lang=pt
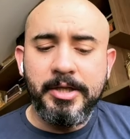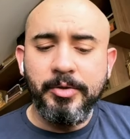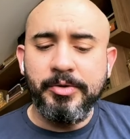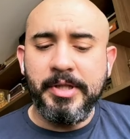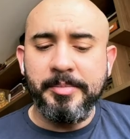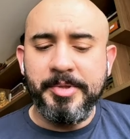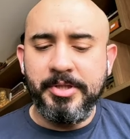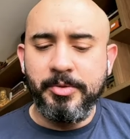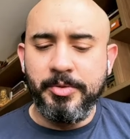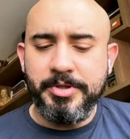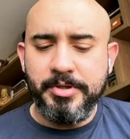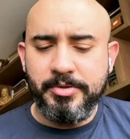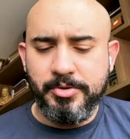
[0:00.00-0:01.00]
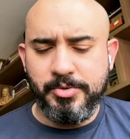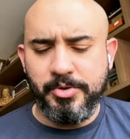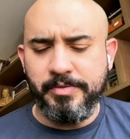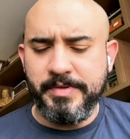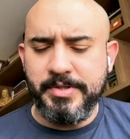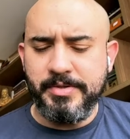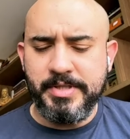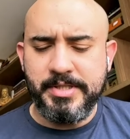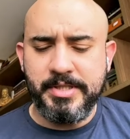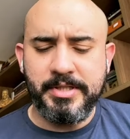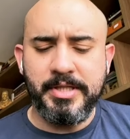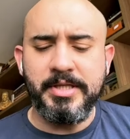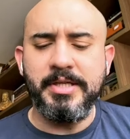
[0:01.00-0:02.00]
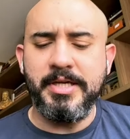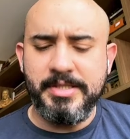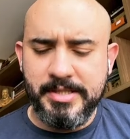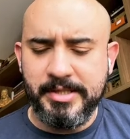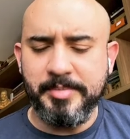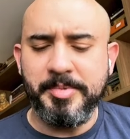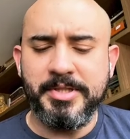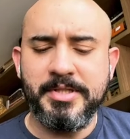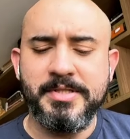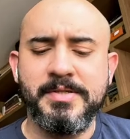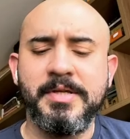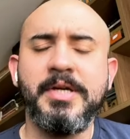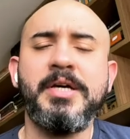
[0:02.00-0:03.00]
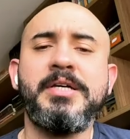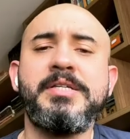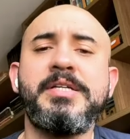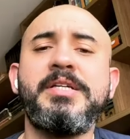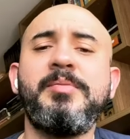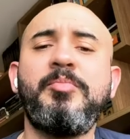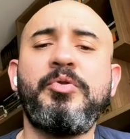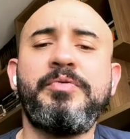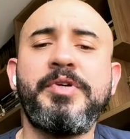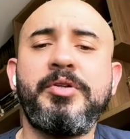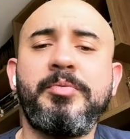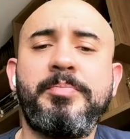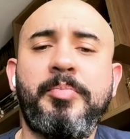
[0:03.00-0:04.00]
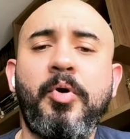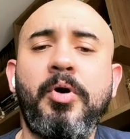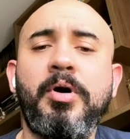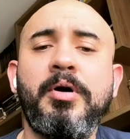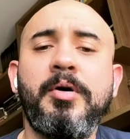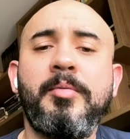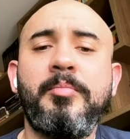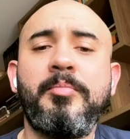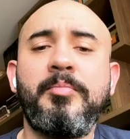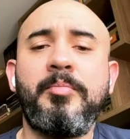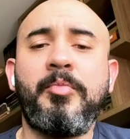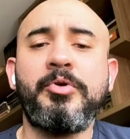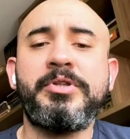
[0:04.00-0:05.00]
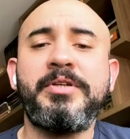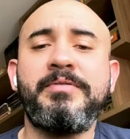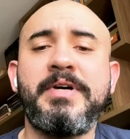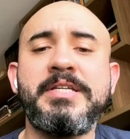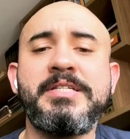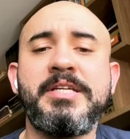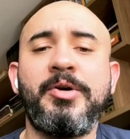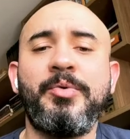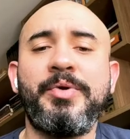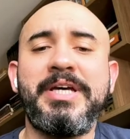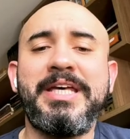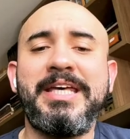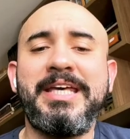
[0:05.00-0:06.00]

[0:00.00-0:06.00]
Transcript: E o tema de hoje, deixa eu só ver se eu acertei, é exatamente isso. Seja movido por motivação